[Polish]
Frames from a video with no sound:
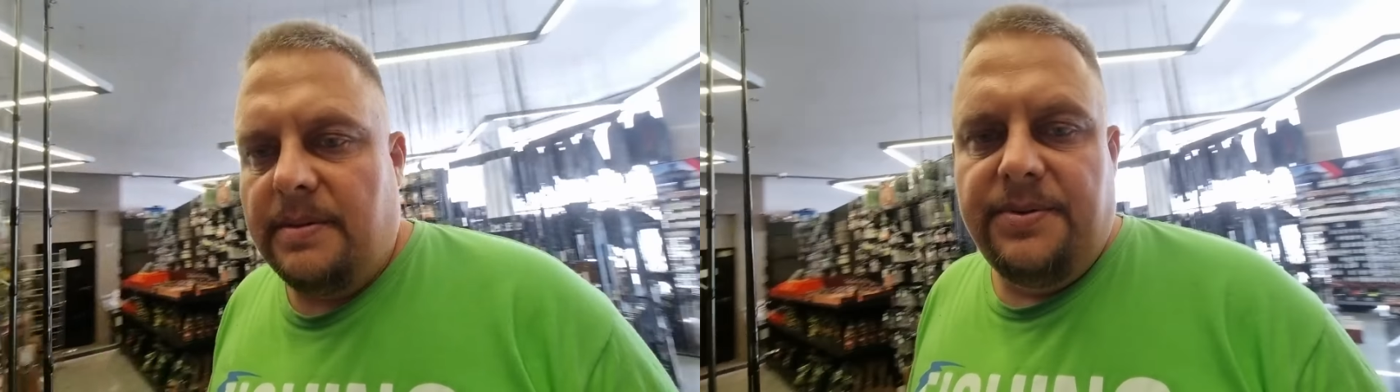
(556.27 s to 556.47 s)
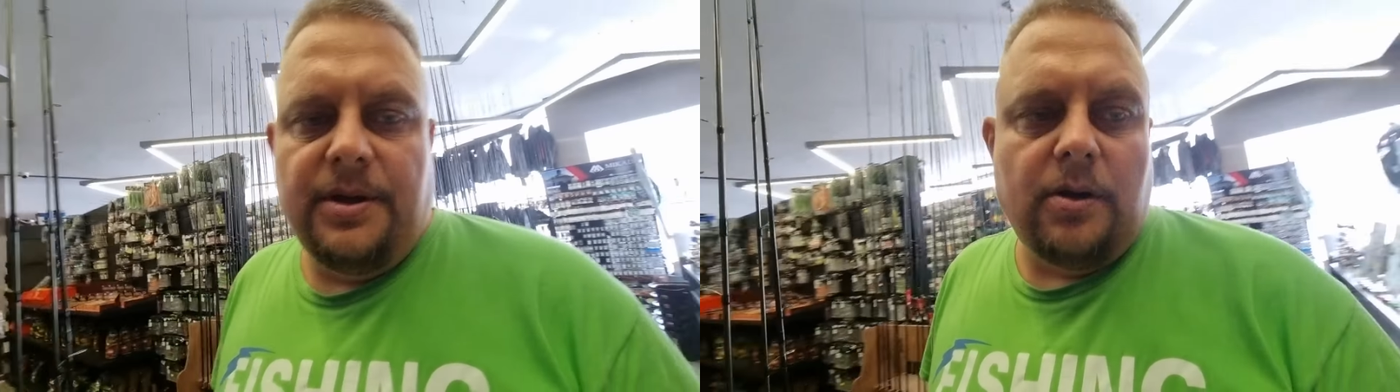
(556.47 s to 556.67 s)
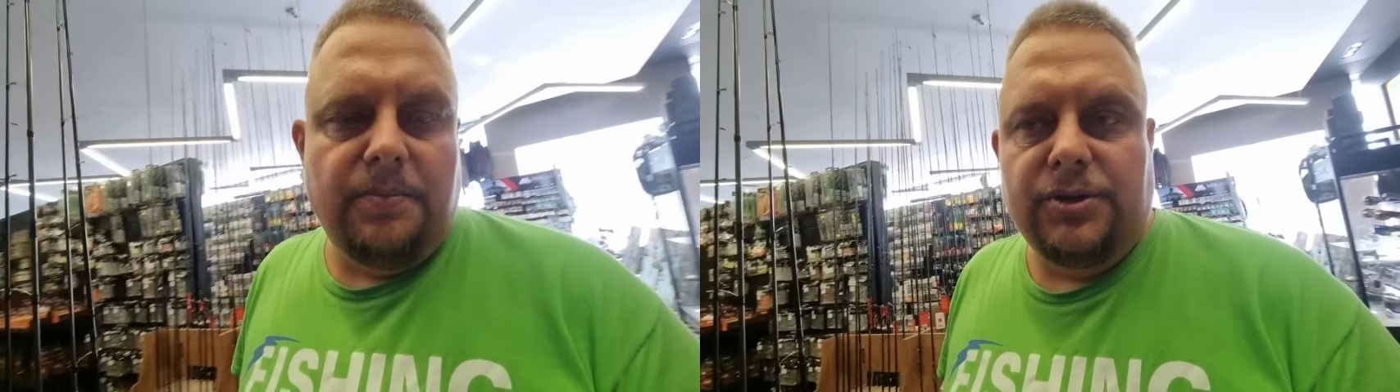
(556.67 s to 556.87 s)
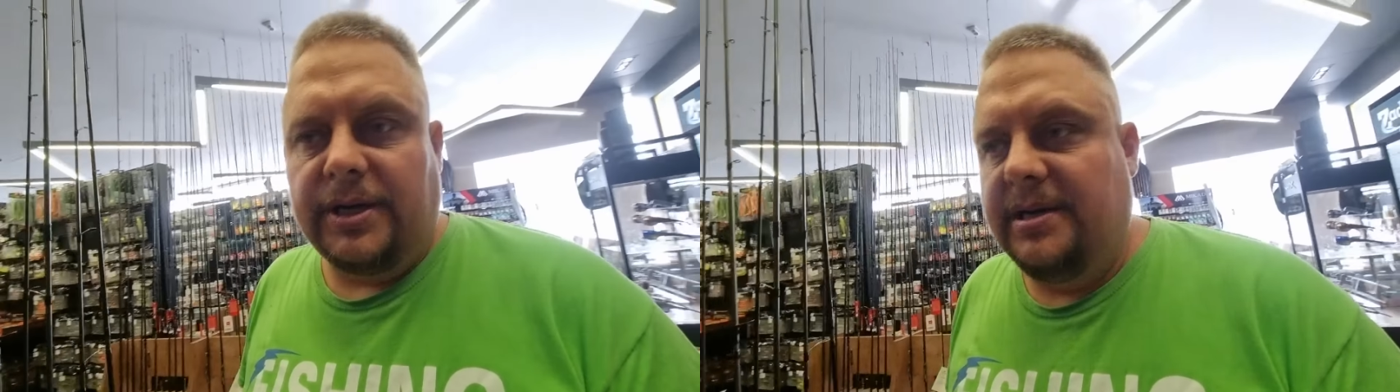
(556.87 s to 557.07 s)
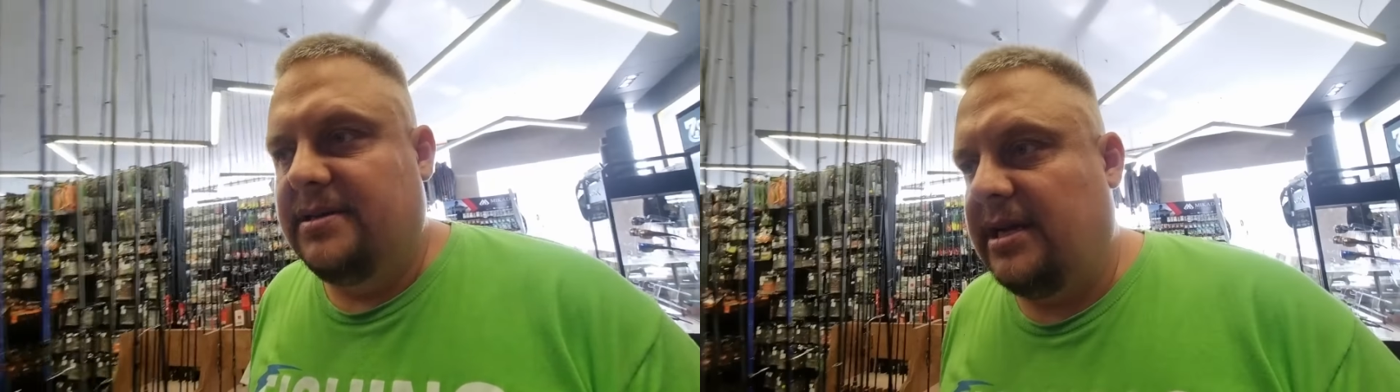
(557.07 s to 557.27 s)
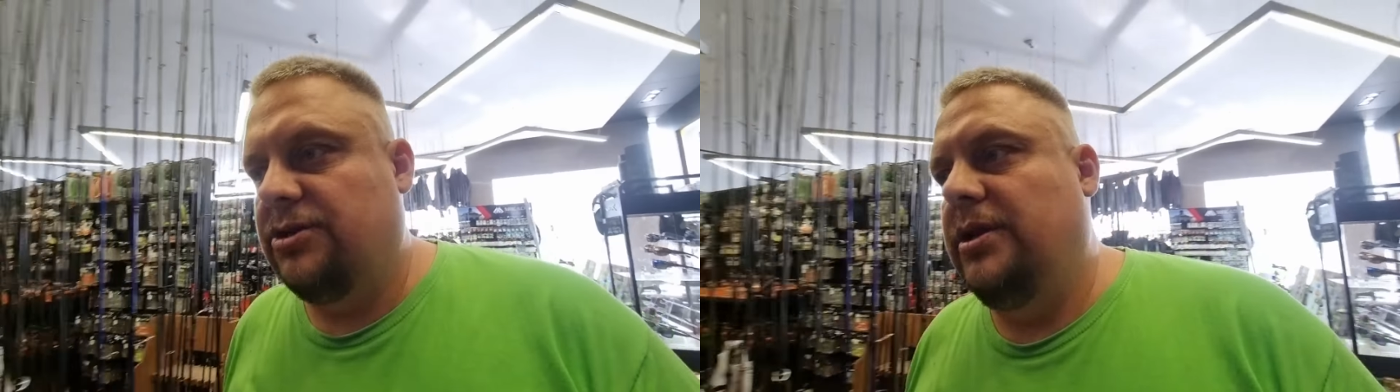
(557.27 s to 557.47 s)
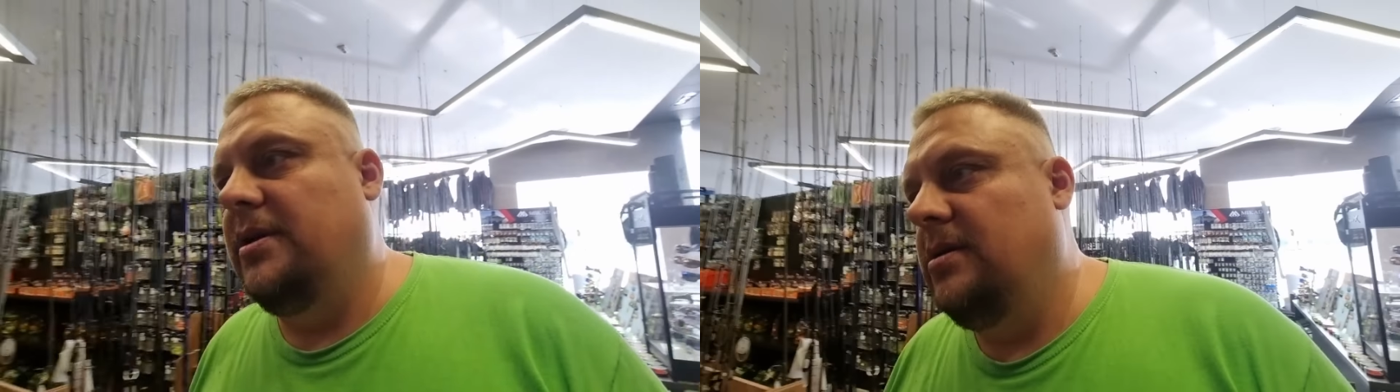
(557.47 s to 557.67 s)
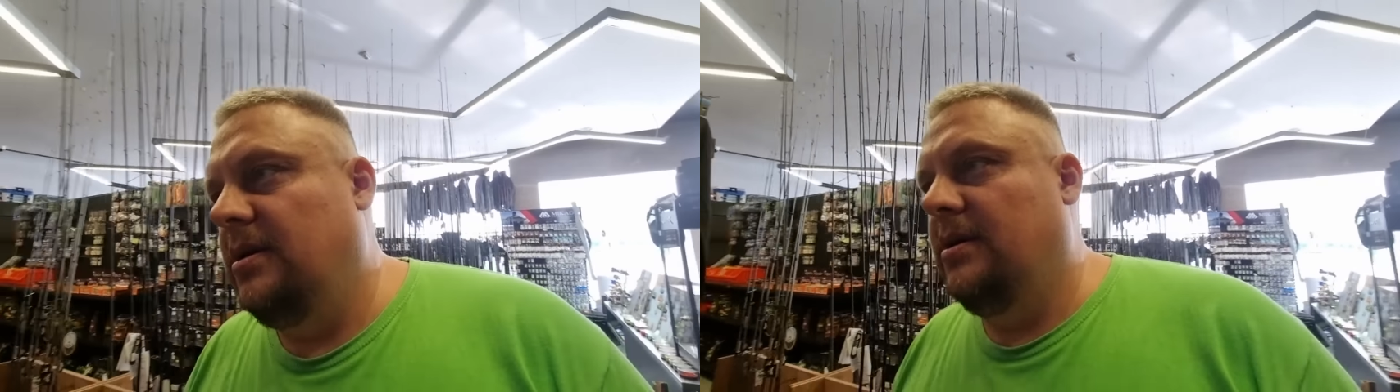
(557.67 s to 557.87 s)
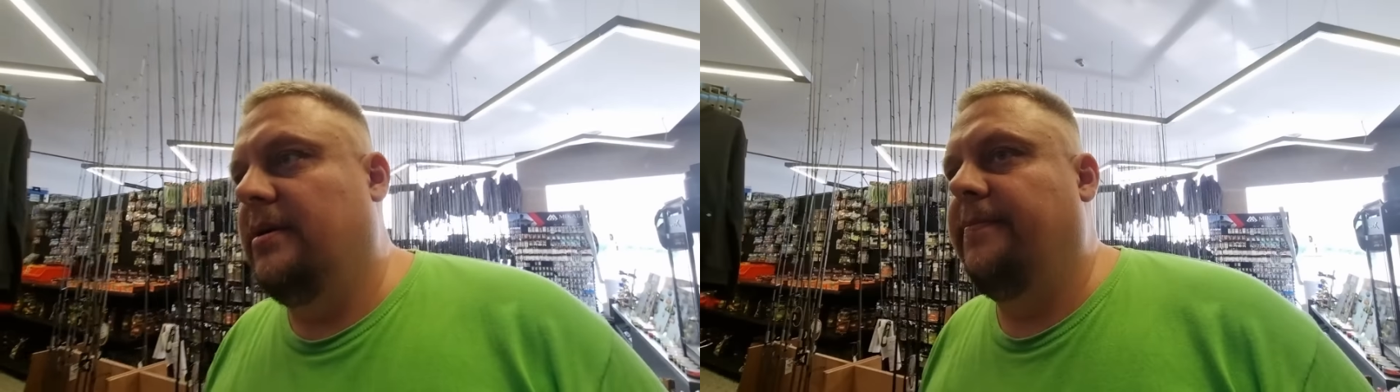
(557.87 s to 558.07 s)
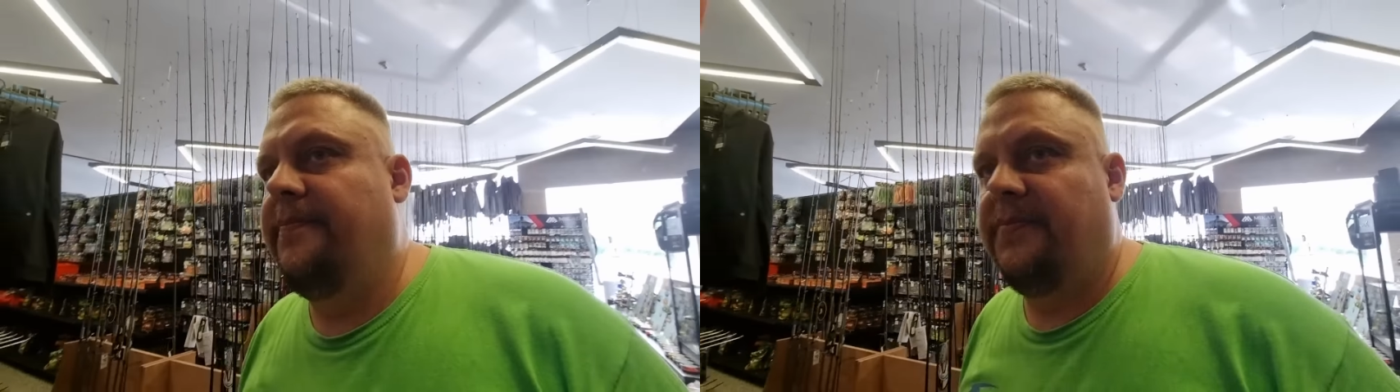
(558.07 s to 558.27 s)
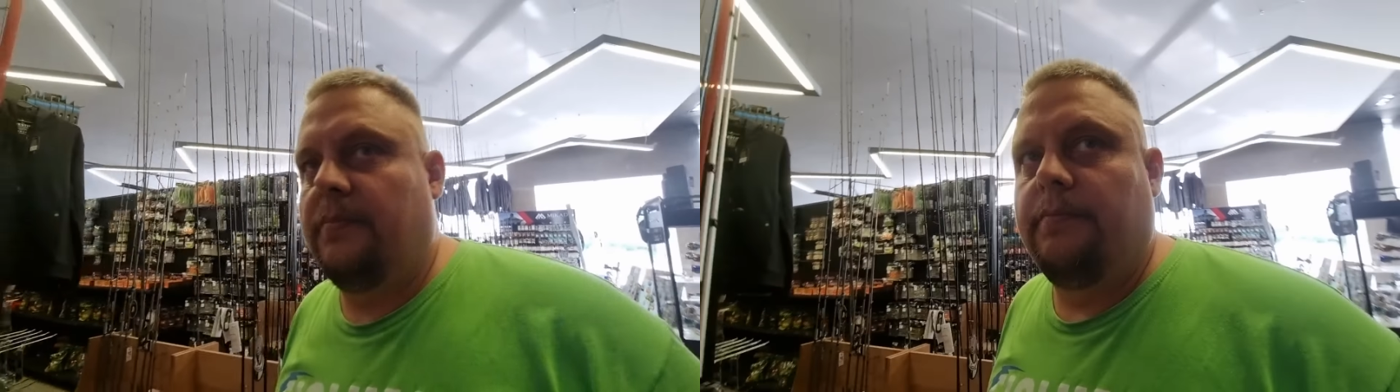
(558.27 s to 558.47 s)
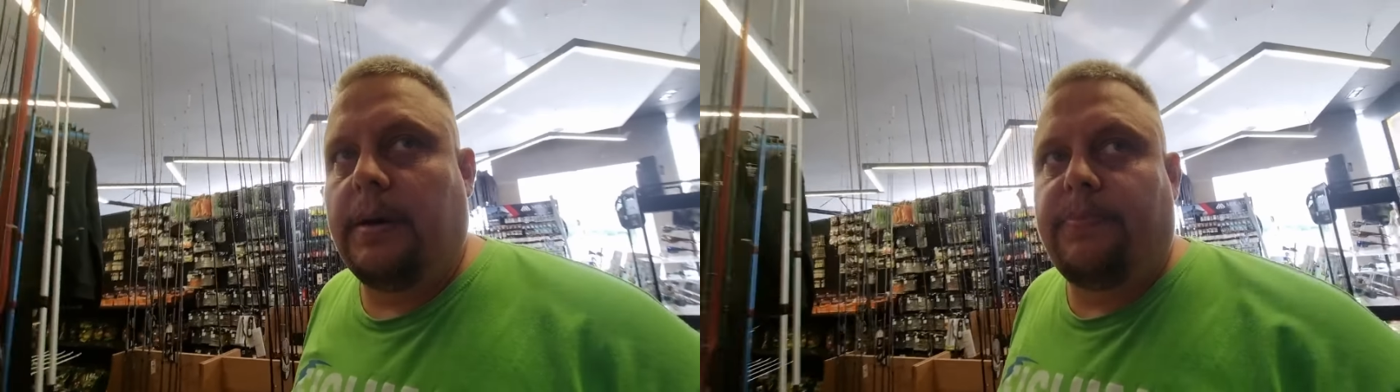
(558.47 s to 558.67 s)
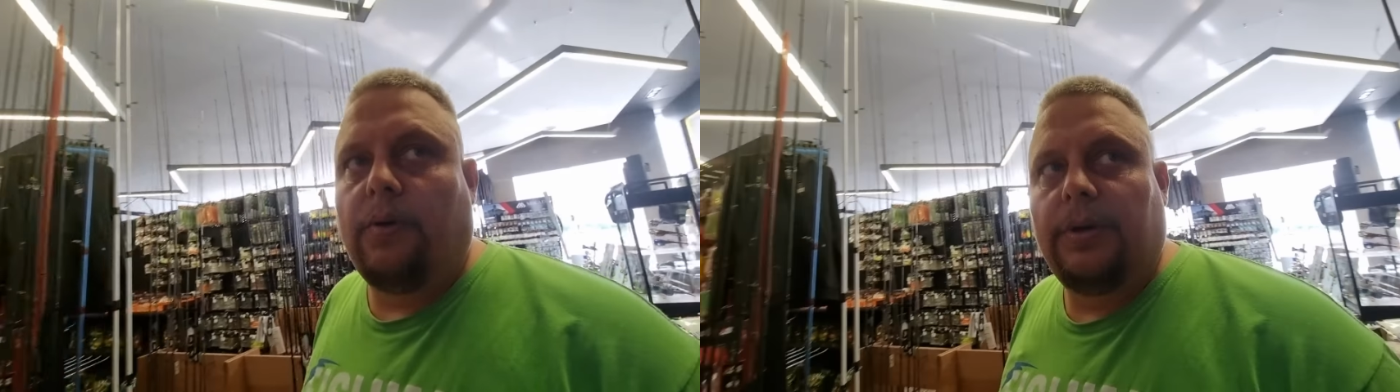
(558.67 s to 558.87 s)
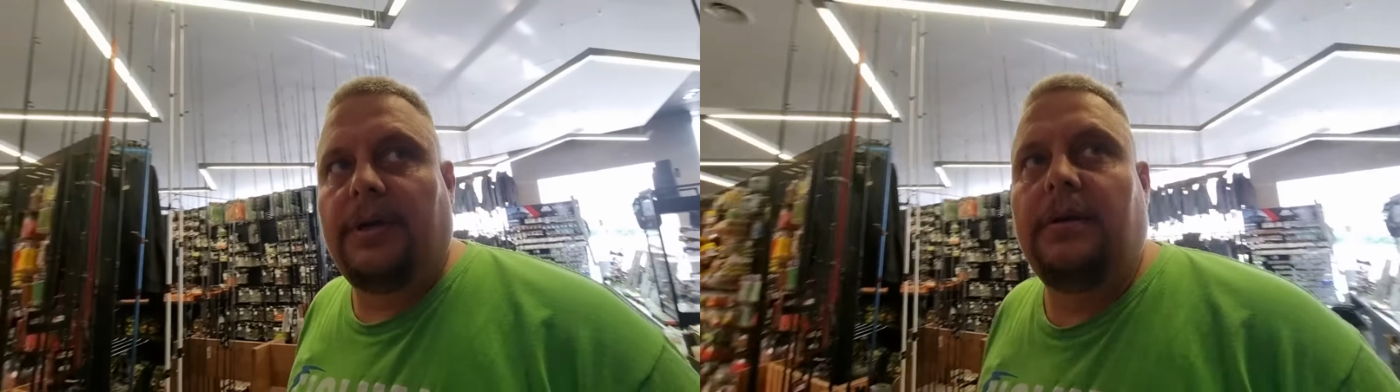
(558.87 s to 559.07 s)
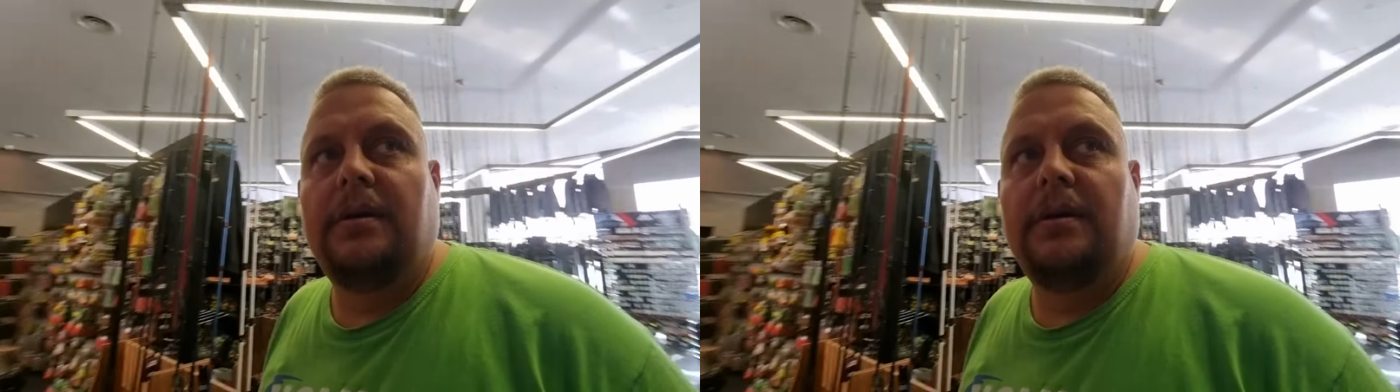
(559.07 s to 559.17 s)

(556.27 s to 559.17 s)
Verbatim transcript: aby nie robić takich strasznych yy, baboli